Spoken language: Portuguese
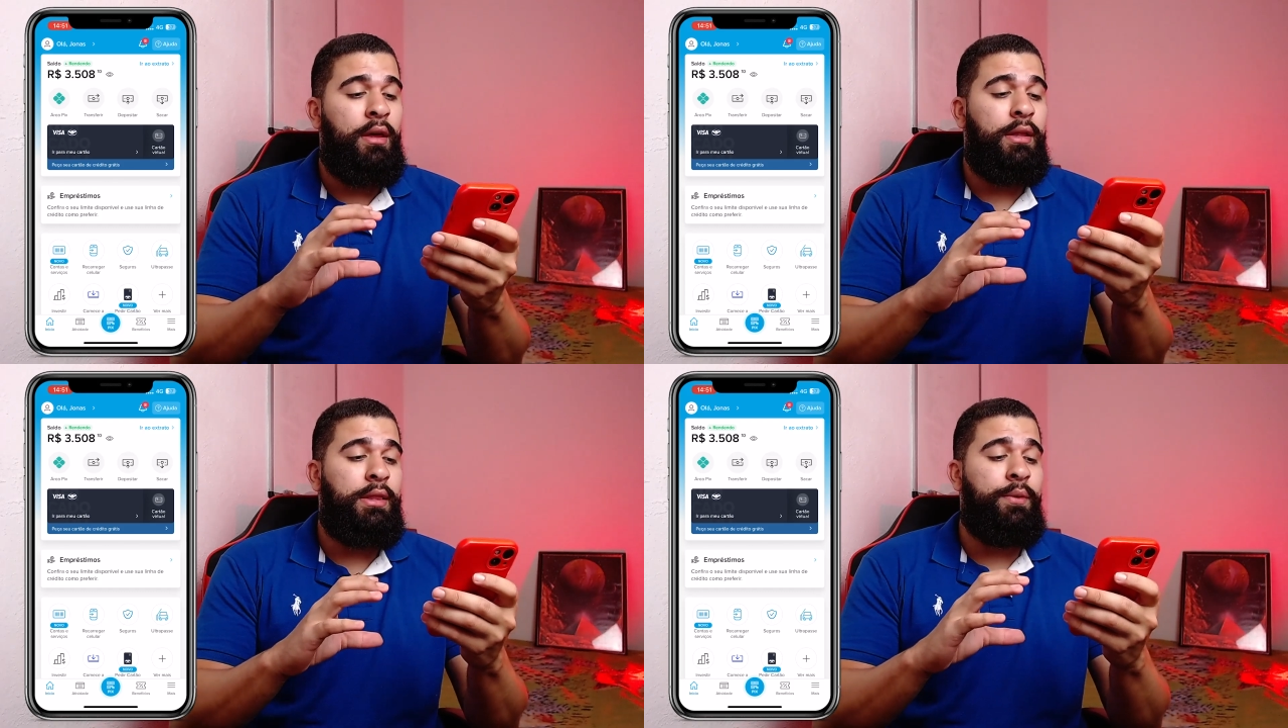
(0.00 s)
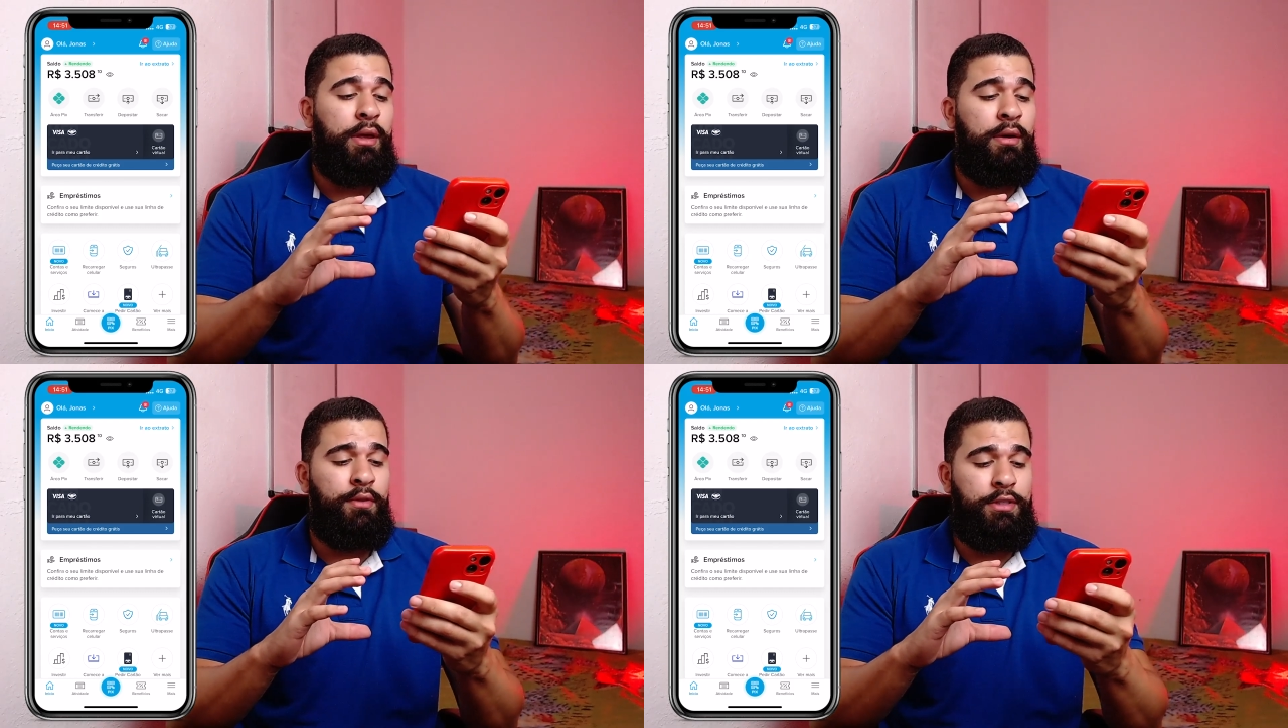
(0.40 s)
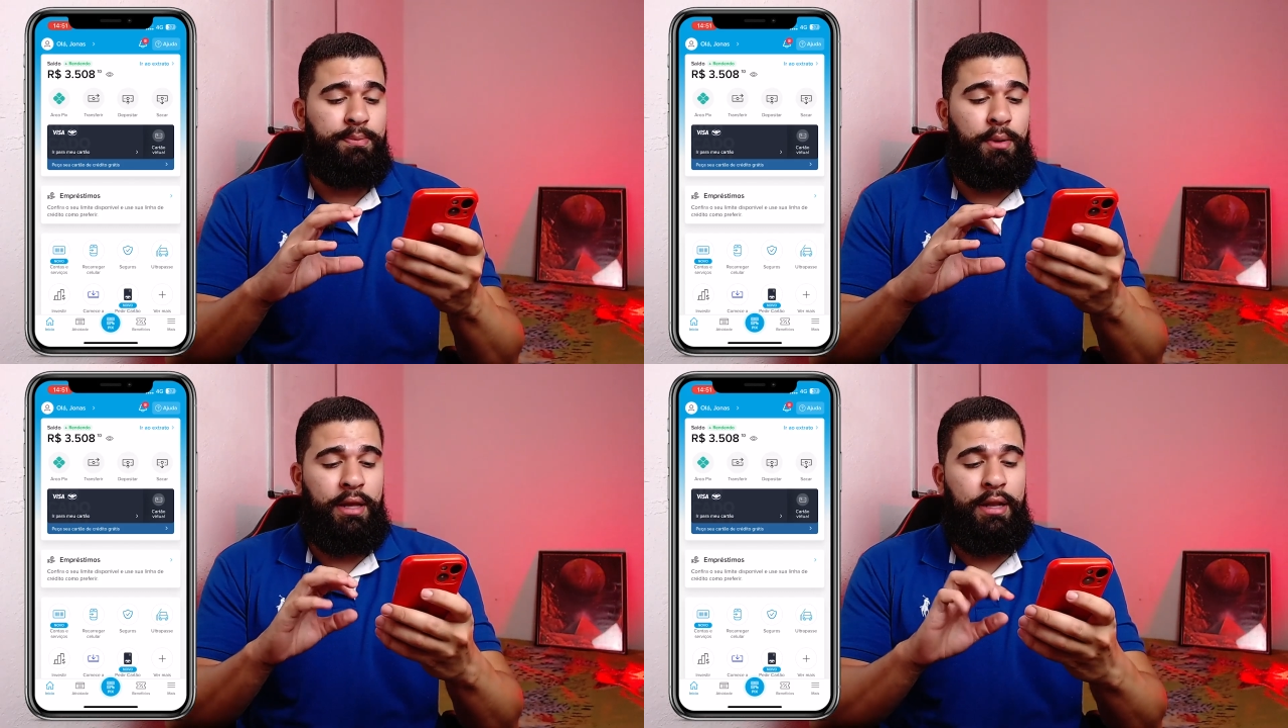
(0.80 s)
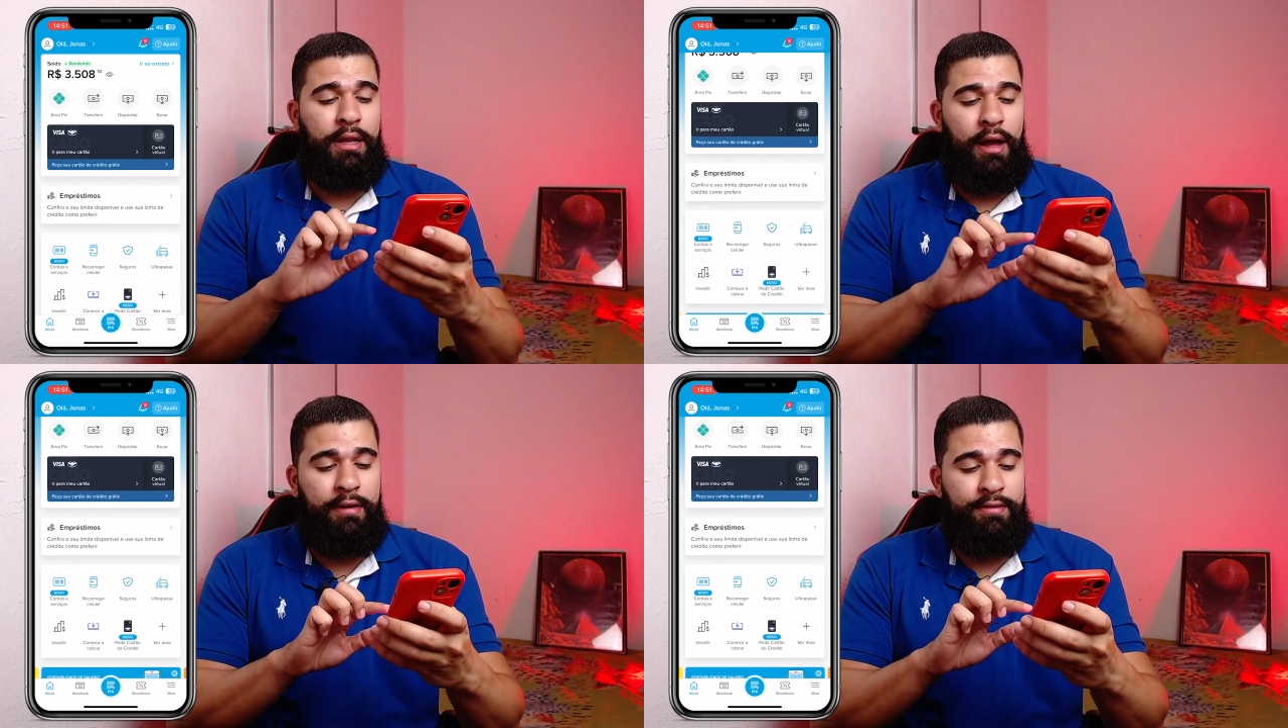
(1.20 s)
Então aqui vocês podem
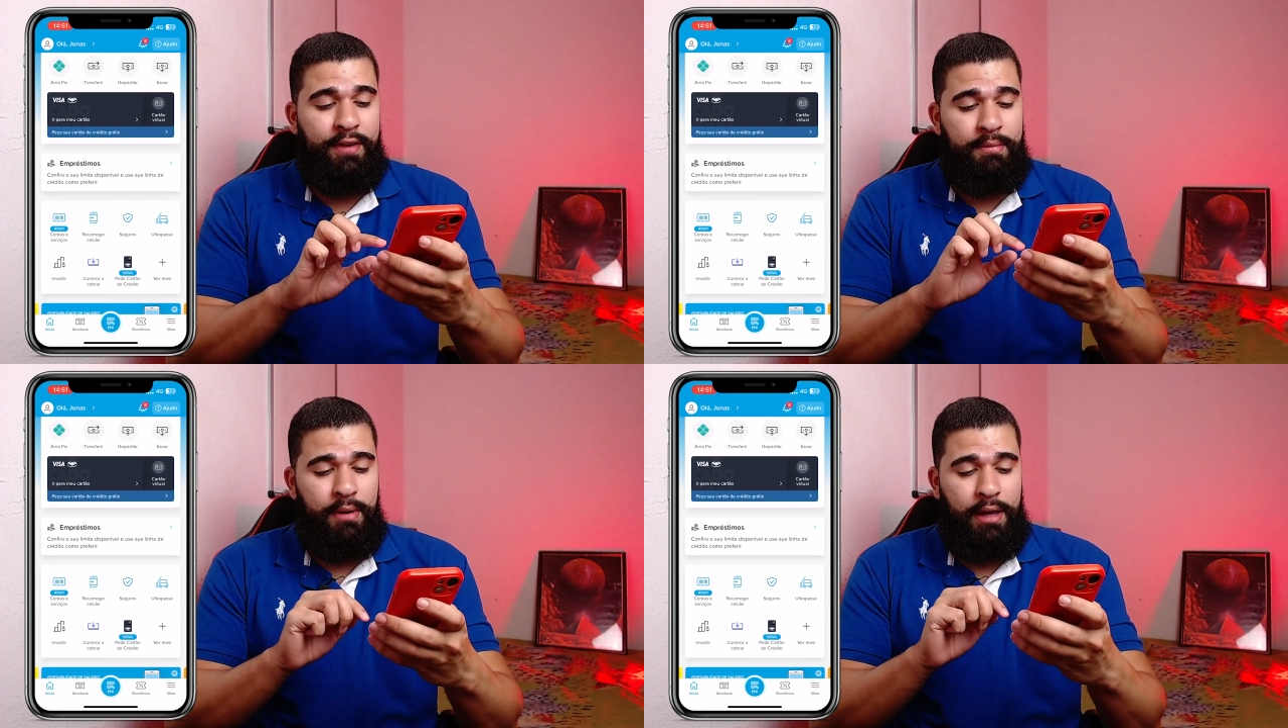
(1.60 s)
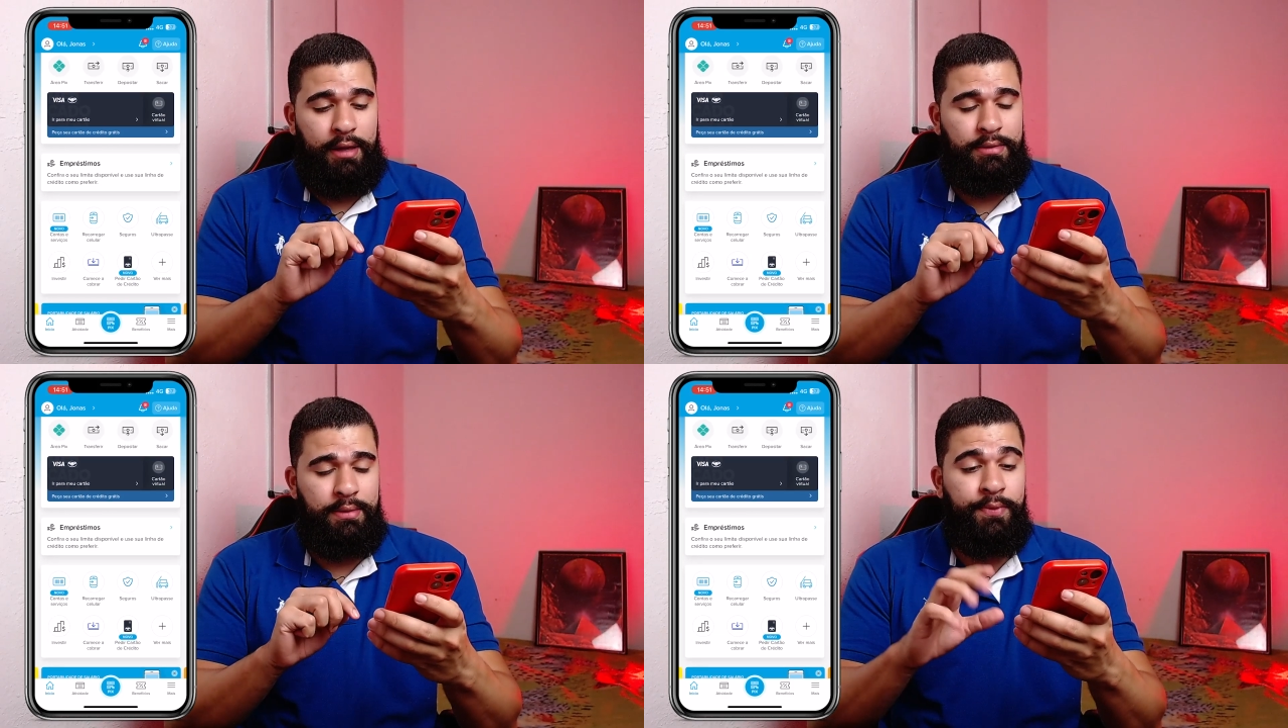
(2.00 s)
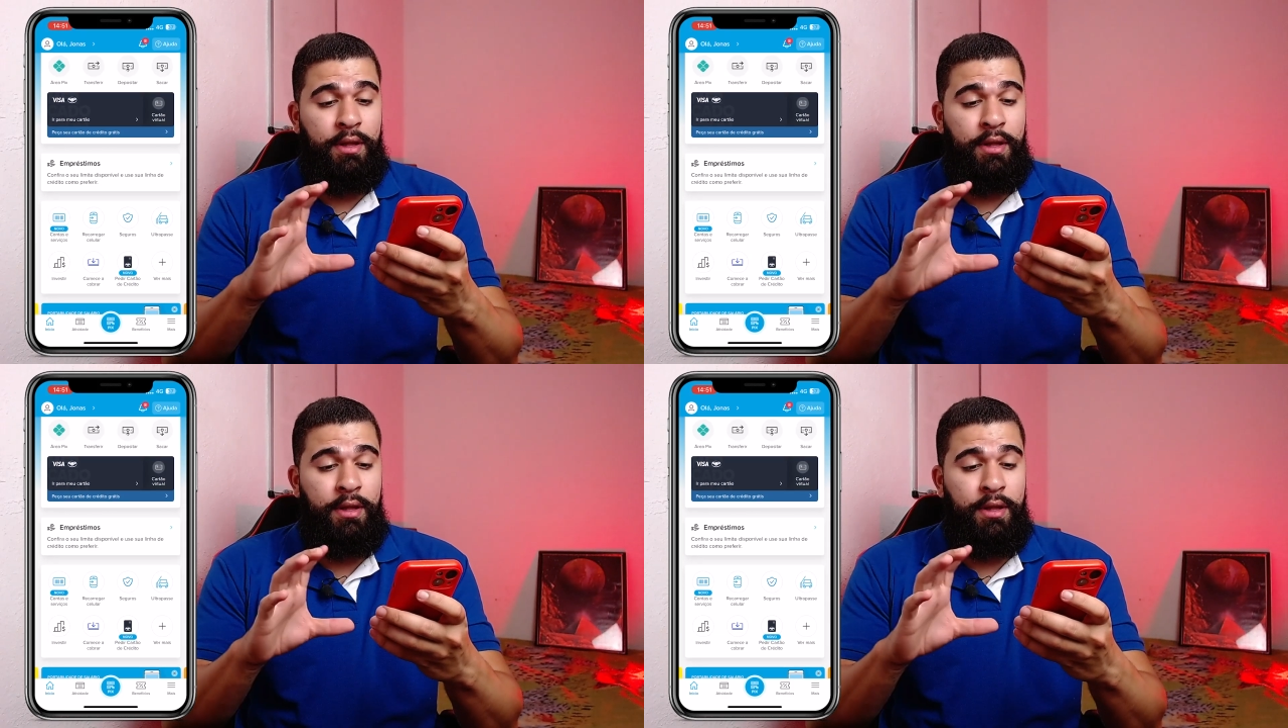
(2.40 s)
clicar em ver mais,